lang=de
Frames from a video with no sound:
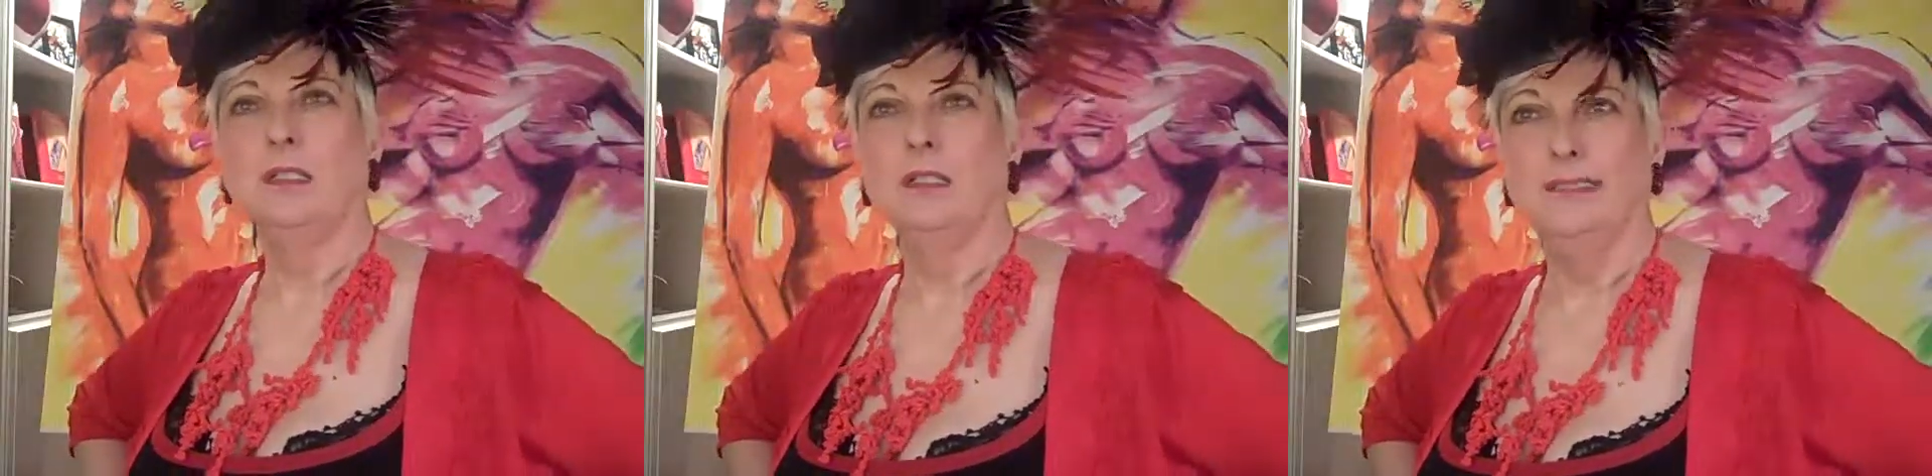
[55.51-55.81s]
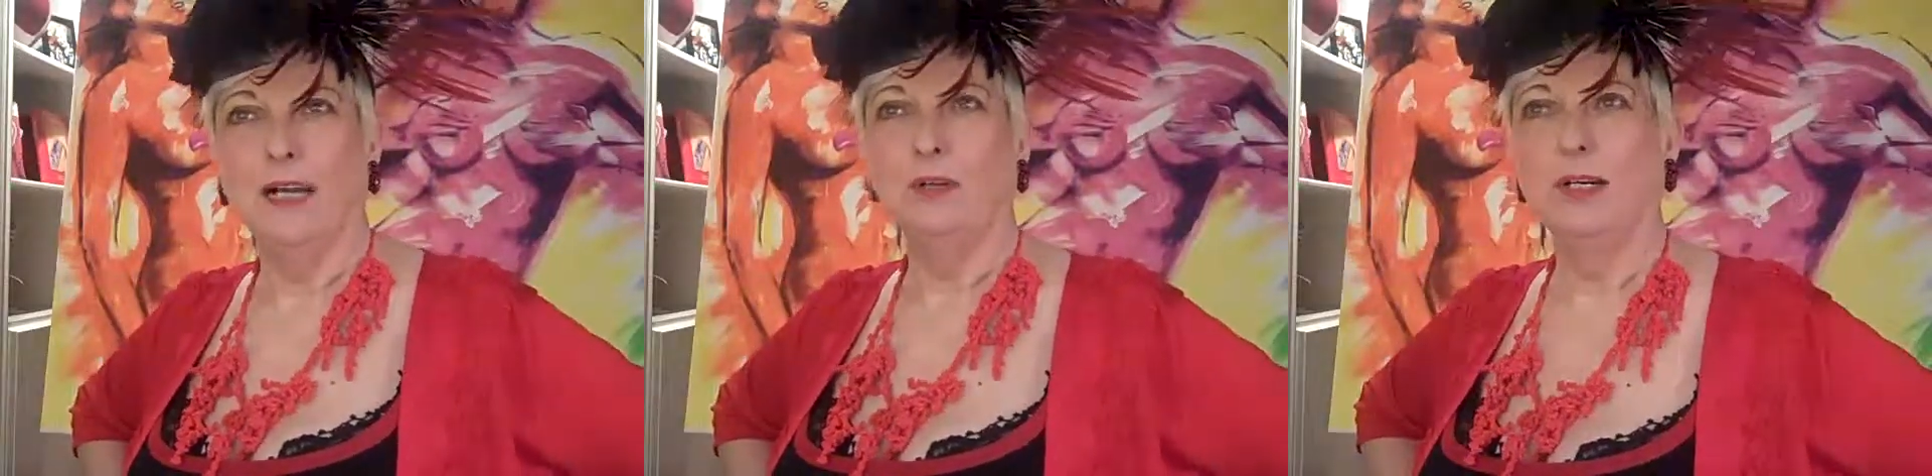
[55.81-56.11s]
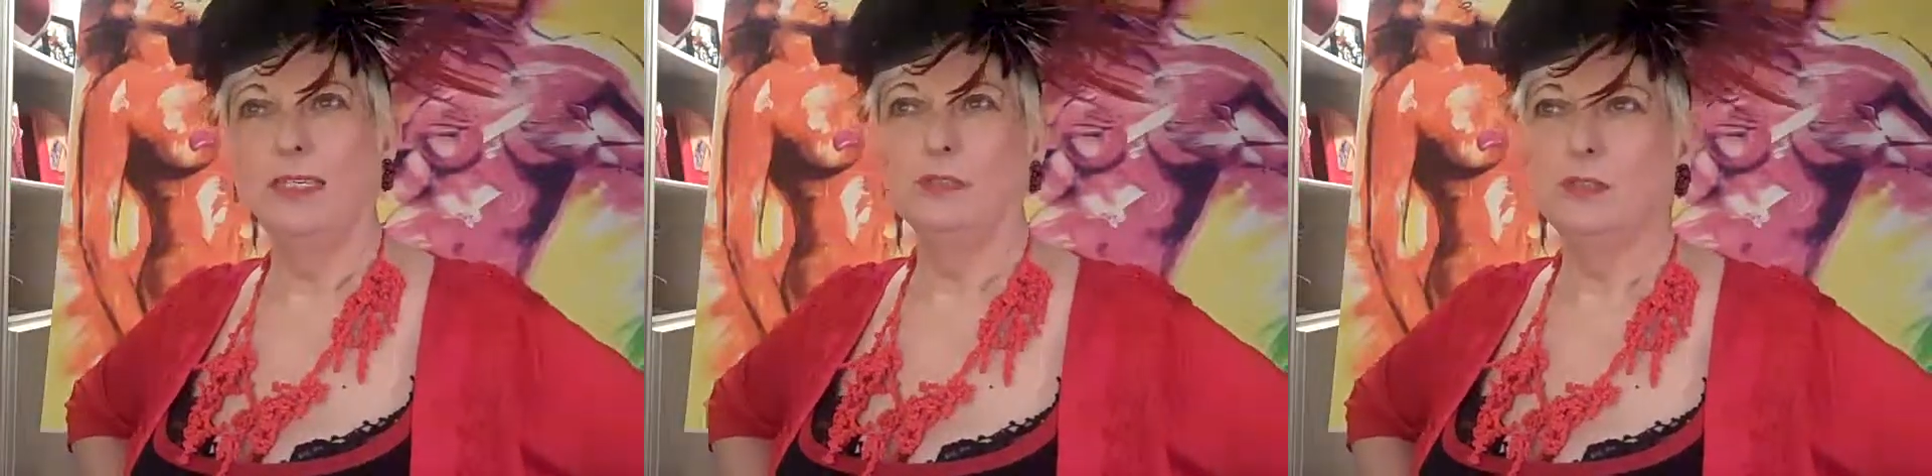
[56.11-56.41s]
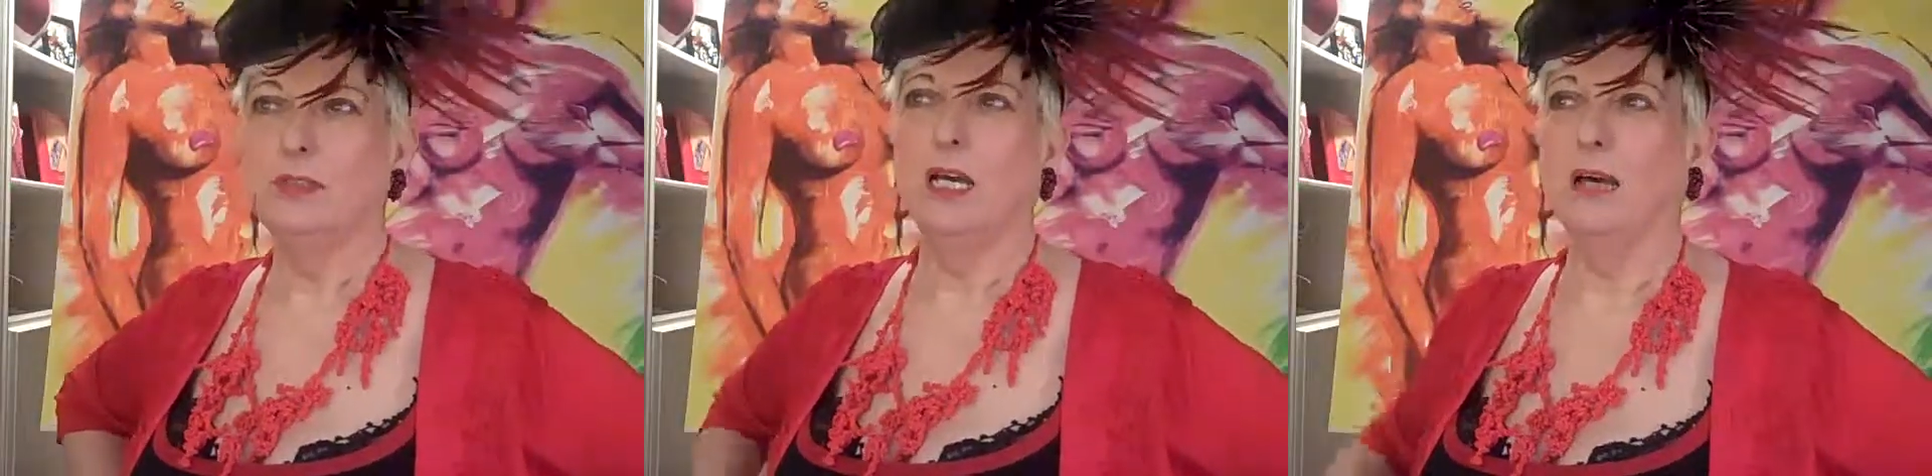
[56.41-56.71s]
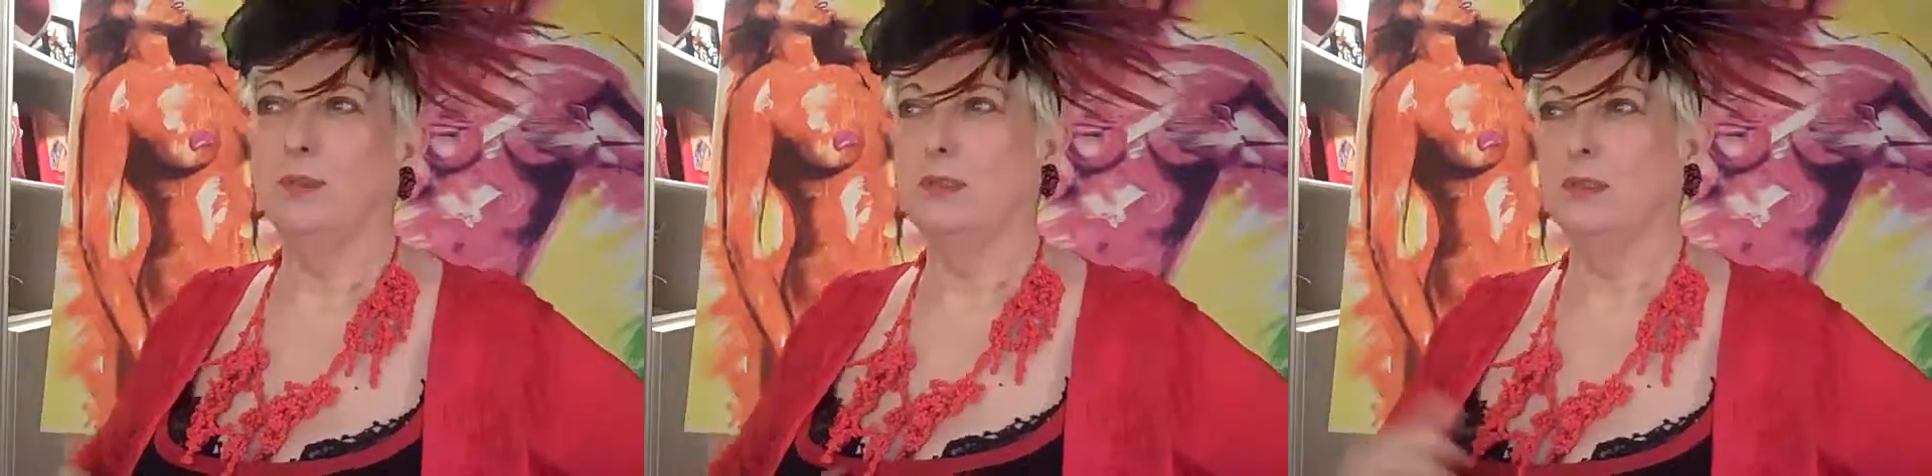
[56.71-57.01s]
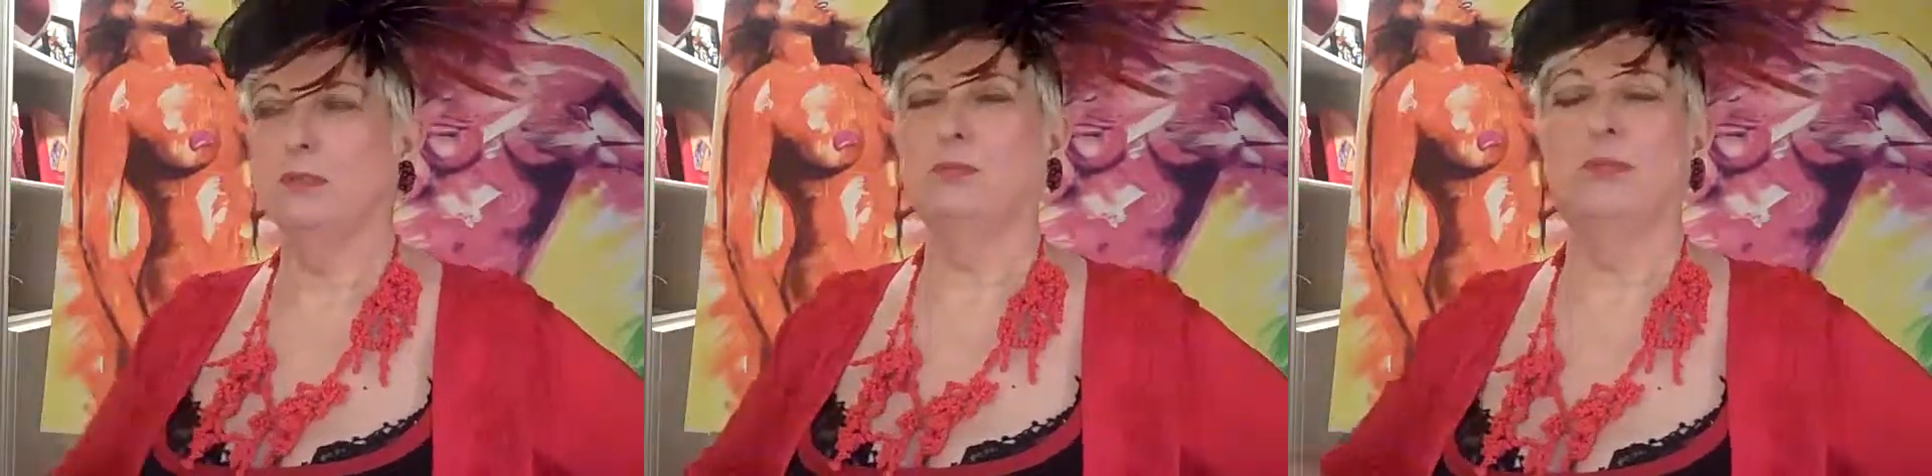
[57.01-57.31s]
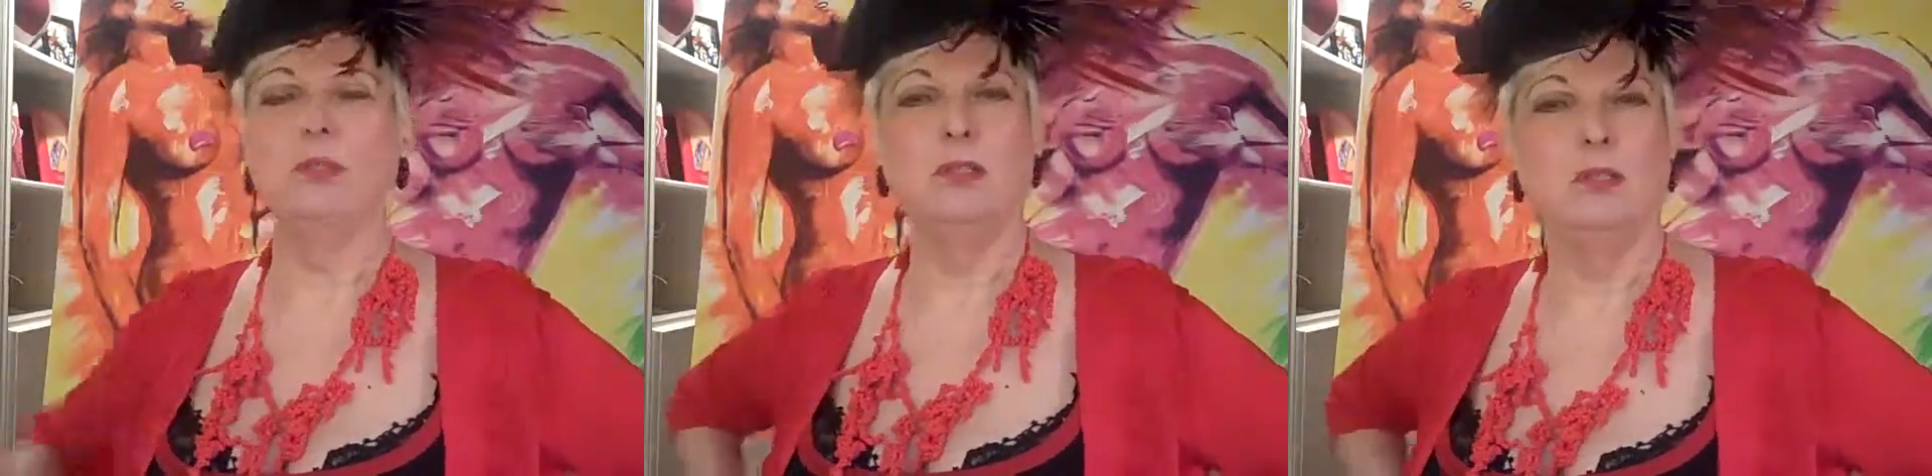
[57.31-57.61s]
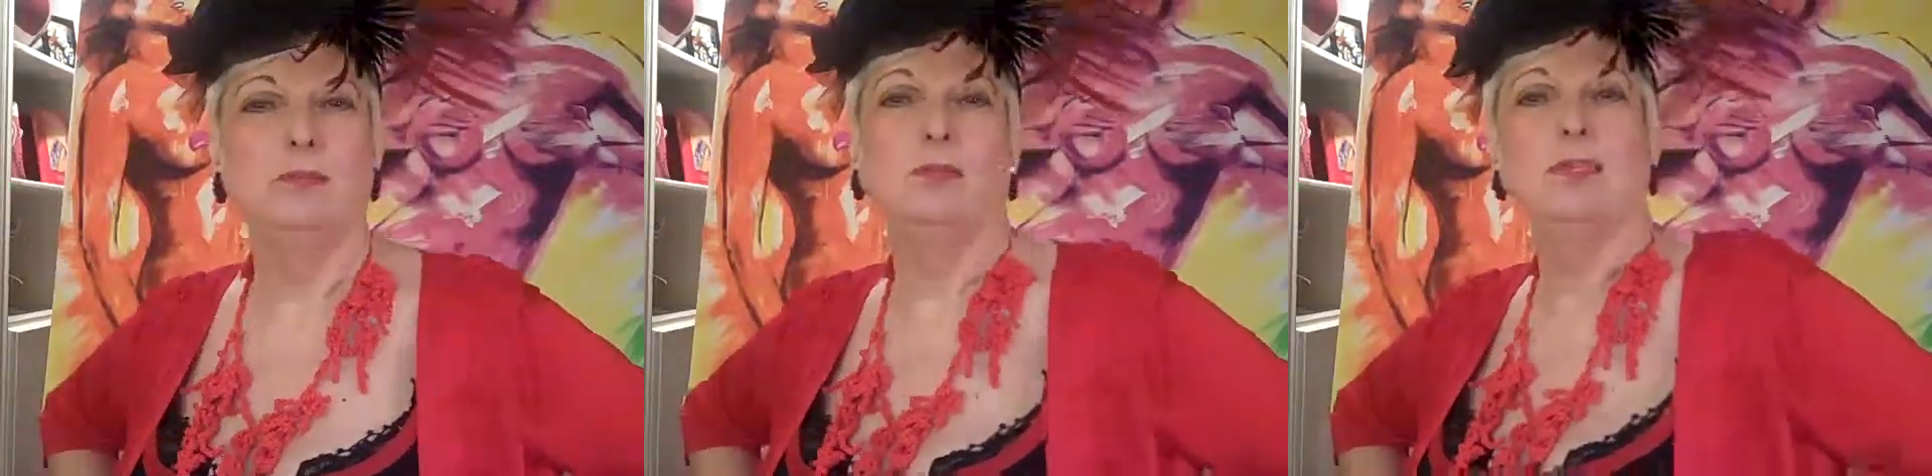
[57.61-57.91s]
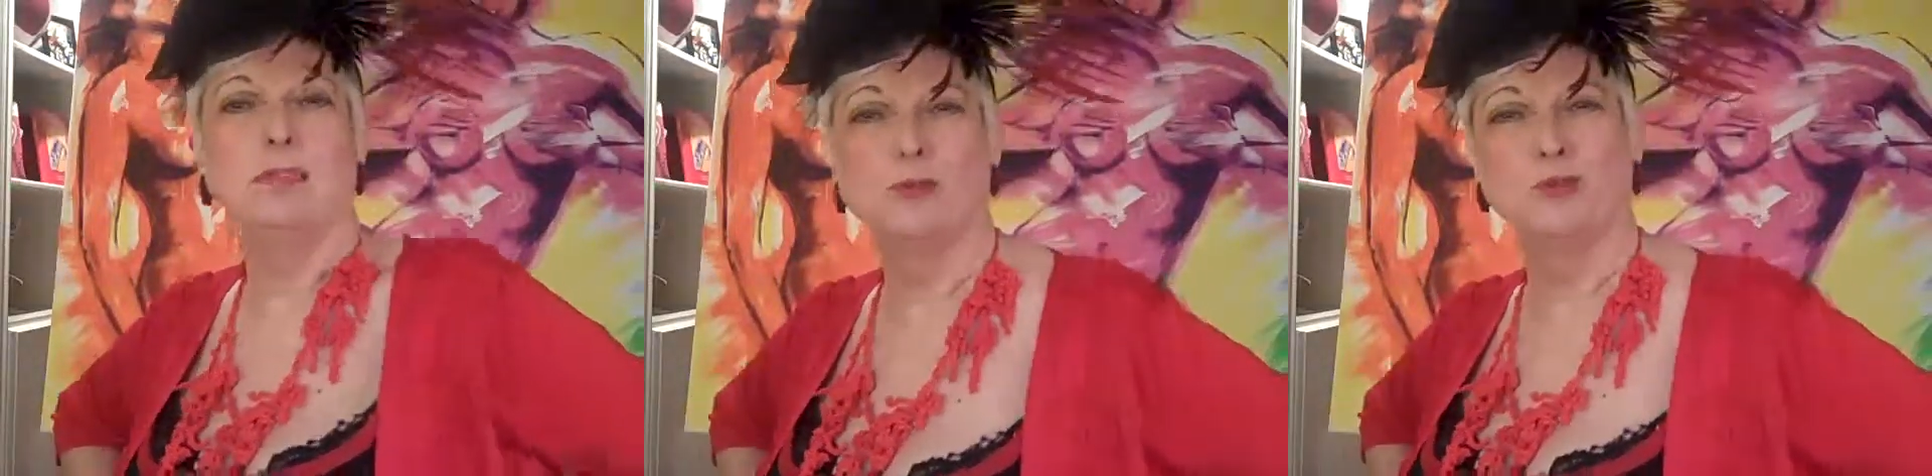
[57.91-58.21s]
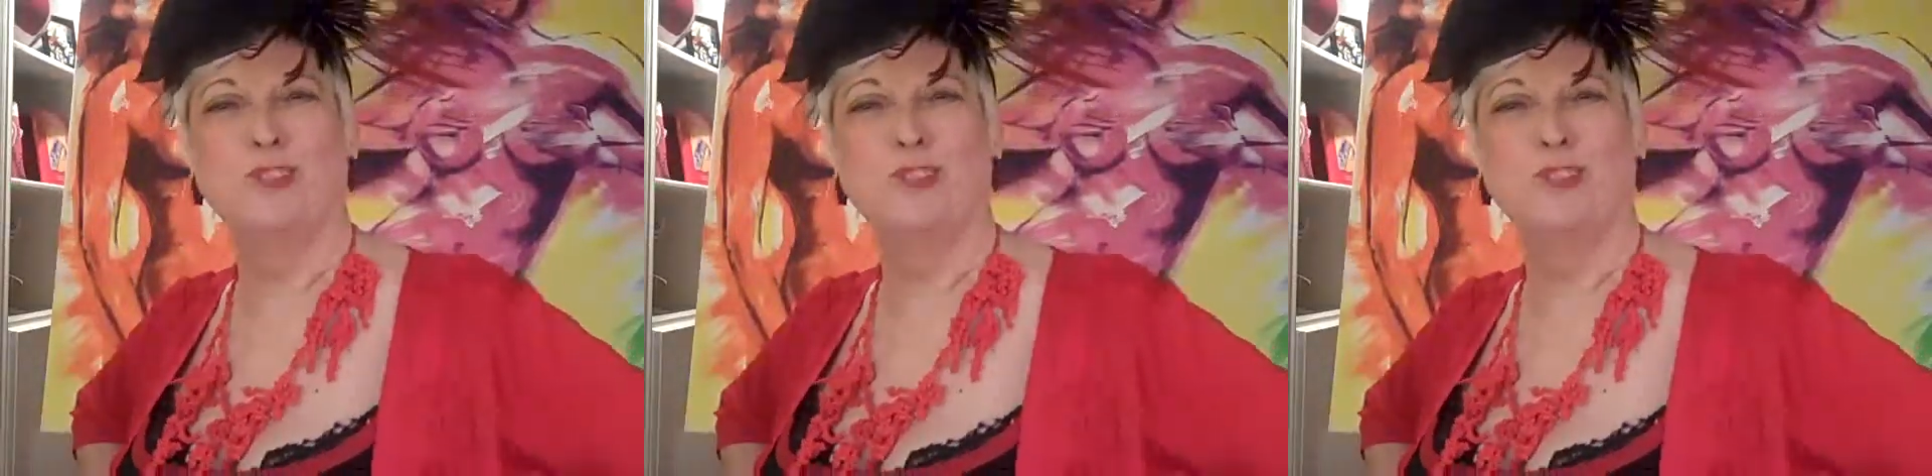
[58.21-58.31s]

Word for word: gedauert und da habe ich, ja, das